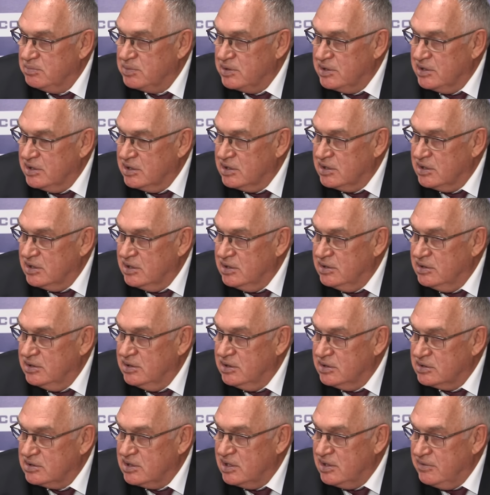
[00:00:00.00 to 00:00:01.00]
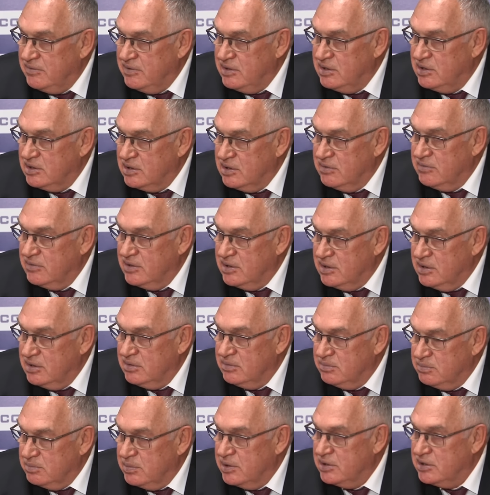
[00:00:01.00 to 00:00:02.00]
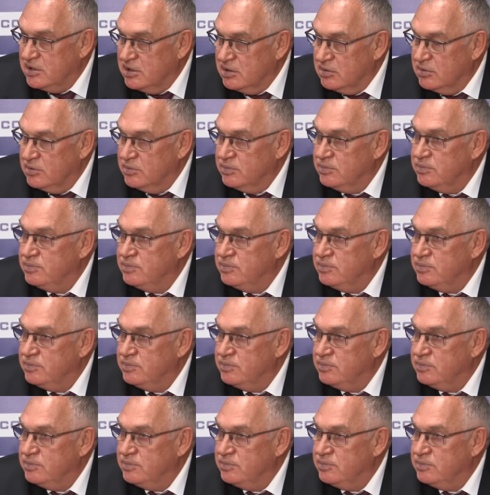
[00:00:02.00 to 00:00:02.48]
проиграли, откровенно говоря, по делу.